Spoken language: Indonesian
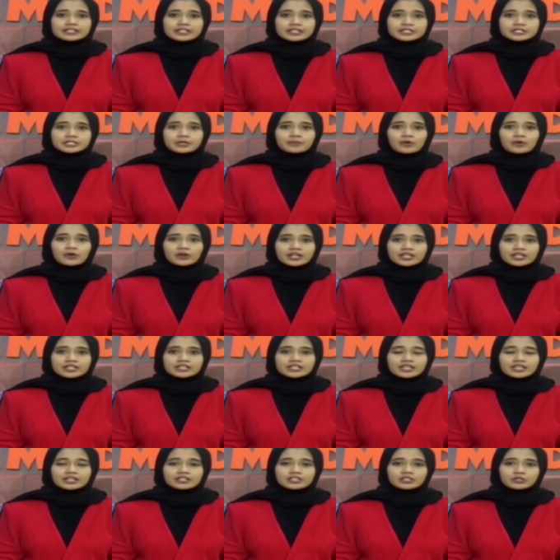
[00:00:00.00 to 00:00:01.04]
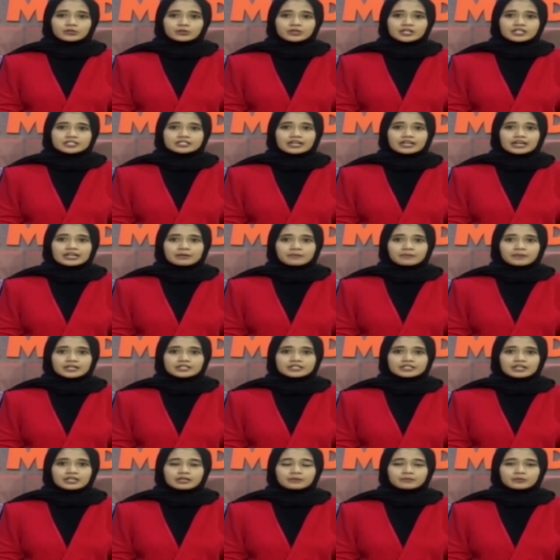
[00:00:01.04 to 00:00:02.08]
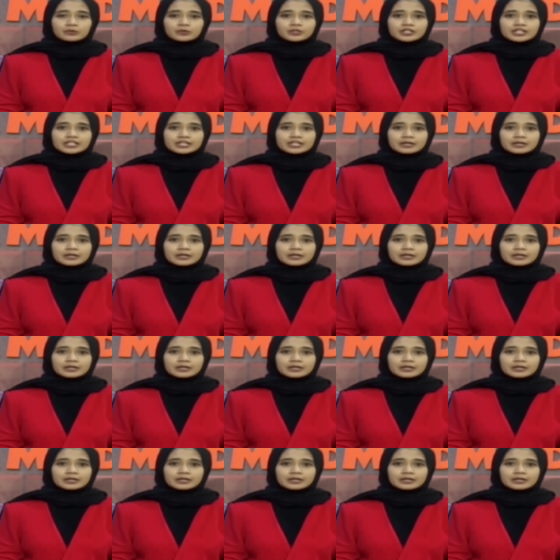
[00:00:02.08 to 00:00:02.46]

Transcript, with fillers: Demokrat yang diduga terlibat dalam kudeta